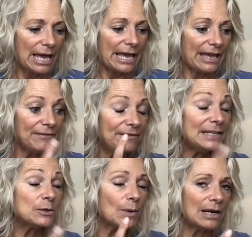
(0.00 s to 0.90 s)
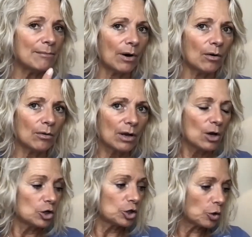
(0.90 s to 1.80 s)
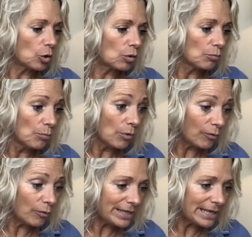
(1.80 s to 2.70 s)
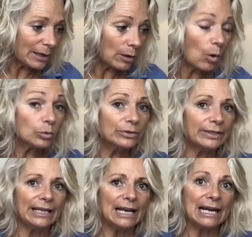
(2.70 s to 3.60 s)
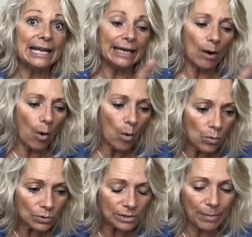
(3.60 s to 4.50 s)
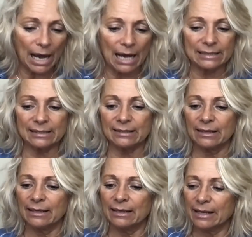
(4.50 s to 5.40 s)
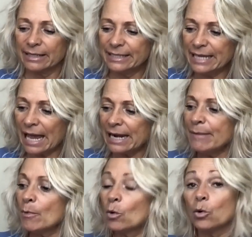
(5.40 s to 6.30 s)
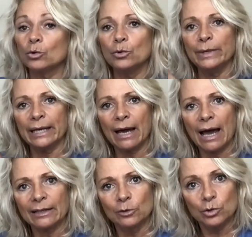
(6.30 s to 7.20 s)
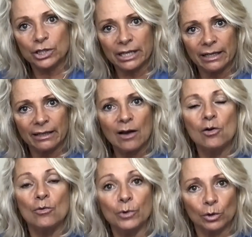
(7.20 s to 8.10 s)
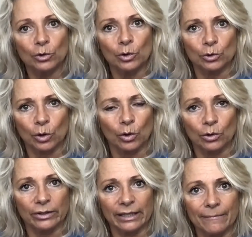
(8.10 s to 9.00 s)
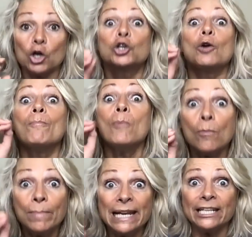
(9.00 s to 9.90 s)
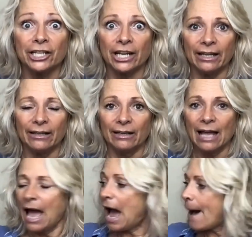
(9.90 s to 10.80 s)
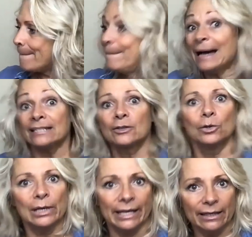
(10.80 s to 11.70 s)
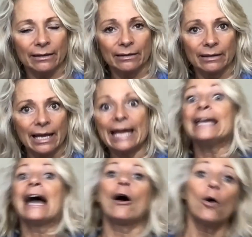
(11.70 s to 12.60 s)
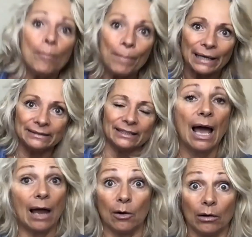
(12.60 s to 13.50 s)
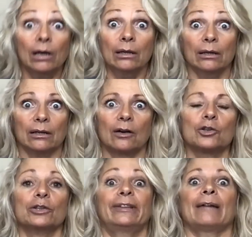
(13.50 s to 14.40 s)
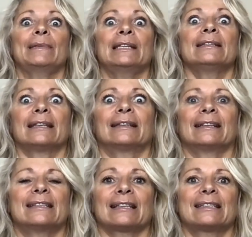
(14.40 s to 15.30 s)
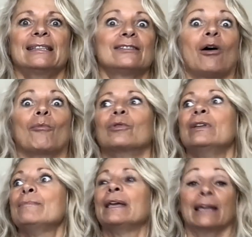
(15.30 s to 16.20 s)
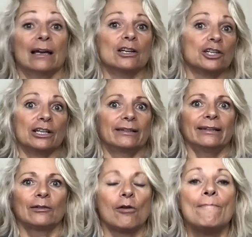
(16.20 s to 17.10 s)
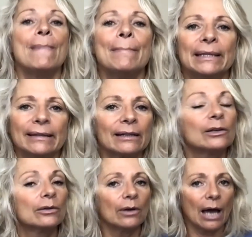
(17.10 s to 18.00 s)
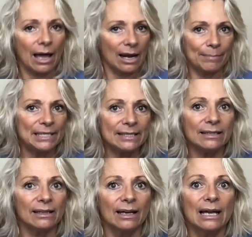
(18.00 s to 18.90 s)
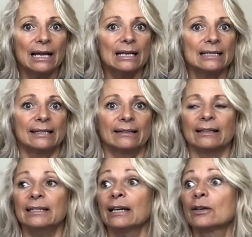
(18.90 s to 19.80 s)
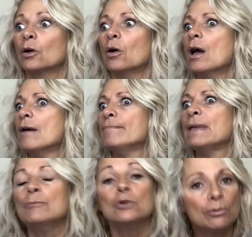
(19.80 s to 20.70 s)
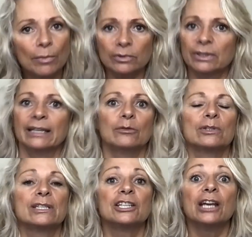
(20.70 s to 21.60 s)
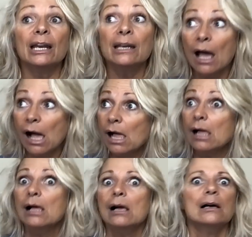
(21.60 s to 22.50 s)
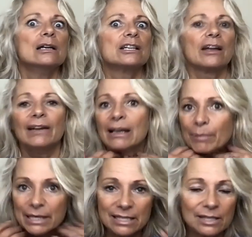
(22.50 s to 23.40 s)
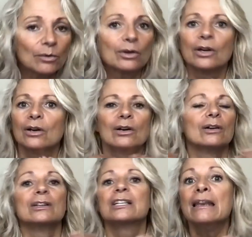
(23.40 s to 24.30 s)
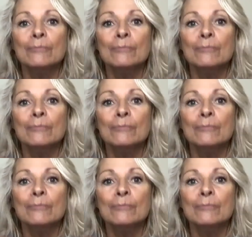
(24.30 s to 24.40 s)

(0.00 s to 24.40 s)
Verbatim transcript: et visuellement, je me voyais compter les 11 brasses qui allaient me conduire à toucher le mur de l'autre côté. Je m'obligeais à basculer et à repartir. Alors, quand je terminais cet exercice dans mon lit, mais j'étais dans le même état qu'à la piscine. C'est-à-dire que mes muscles manquaient d'oxygène, j'avais l'impression que j'allais